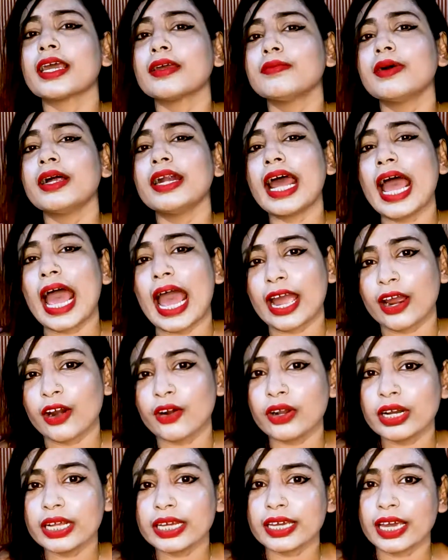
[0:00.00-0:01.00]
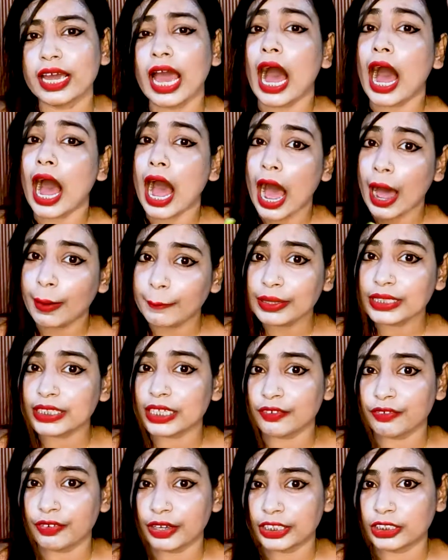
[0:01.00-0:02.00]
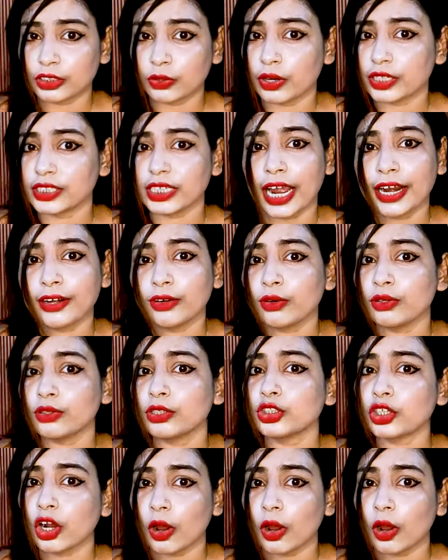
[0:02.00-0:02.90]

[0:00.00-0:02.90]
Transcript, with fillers: এবার অ্যাক্রোলিকে আমি যেটা ফেস করেছি আই ডোন্ট নো